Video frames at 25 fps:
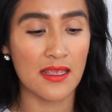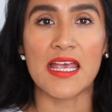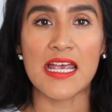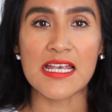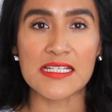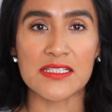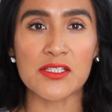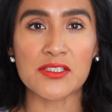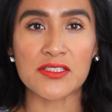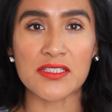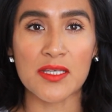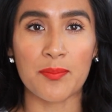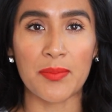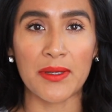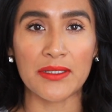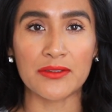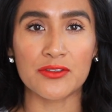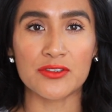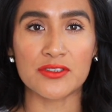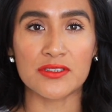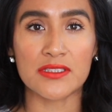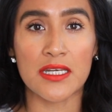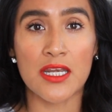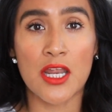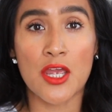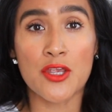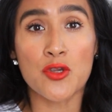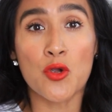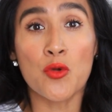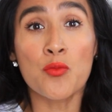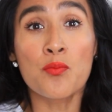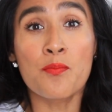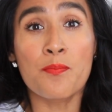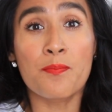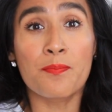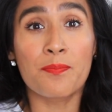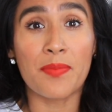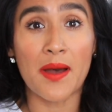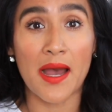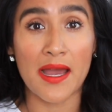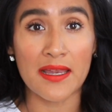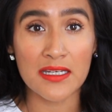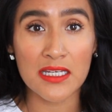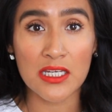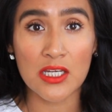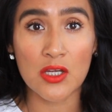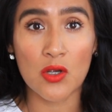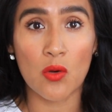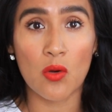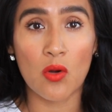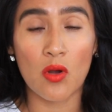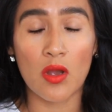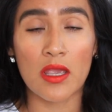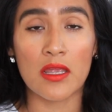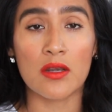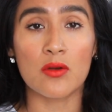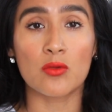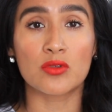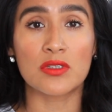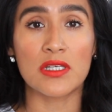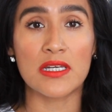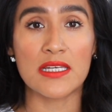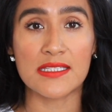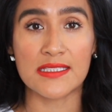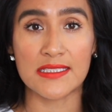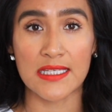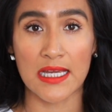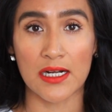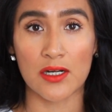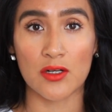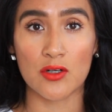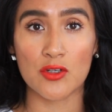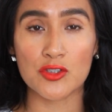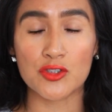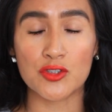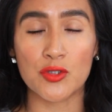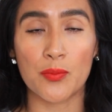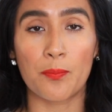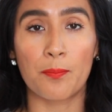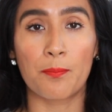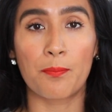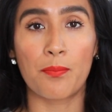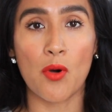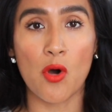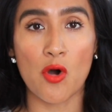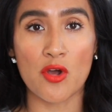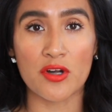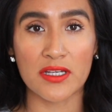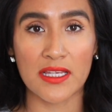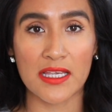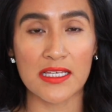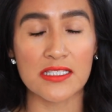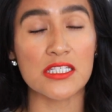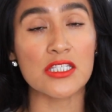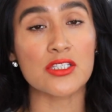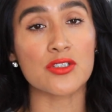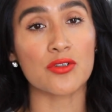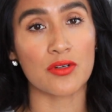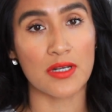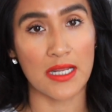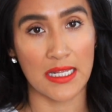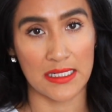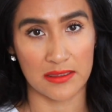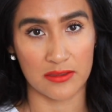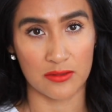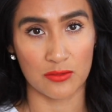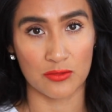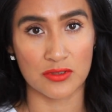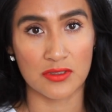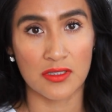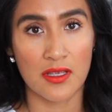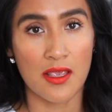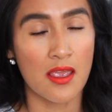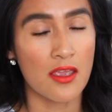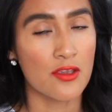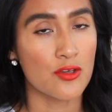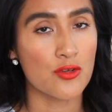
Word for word: Estos zapatos tenía yo un pánico en utilizarlos porque sí son altos.